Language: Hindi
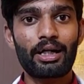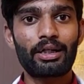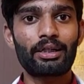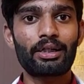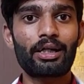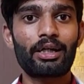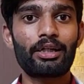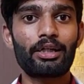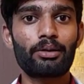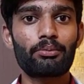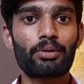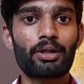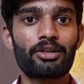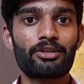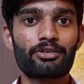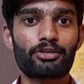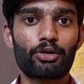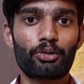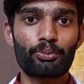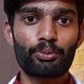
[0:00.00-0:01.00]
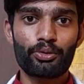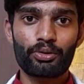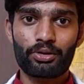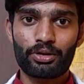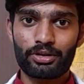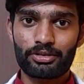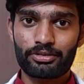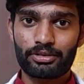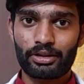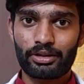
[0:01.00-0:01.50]
खाना खाने के बाद इसका उपयोग
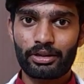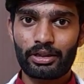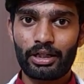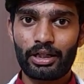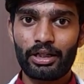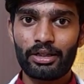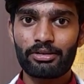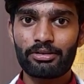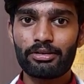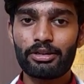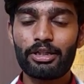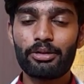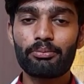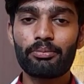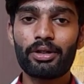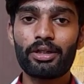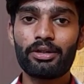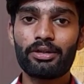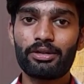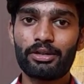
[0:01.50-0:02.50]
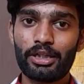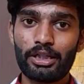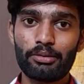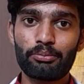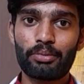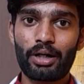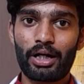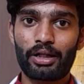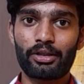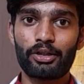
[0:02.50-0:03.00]
कर सकते हैं दिन में
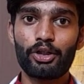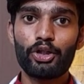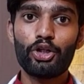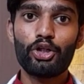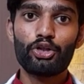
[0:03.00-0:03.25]
तीन बार